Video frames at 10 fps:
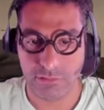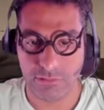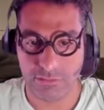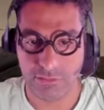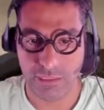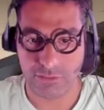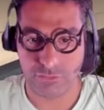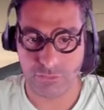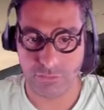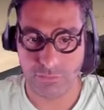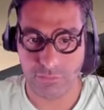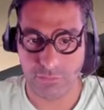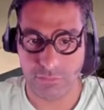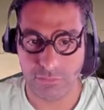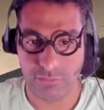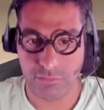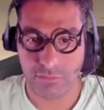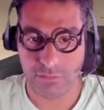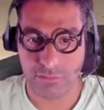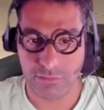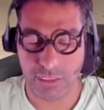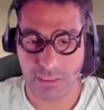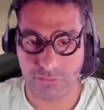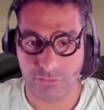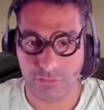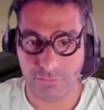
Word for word: Tek atıyorum. Tek atıyorum.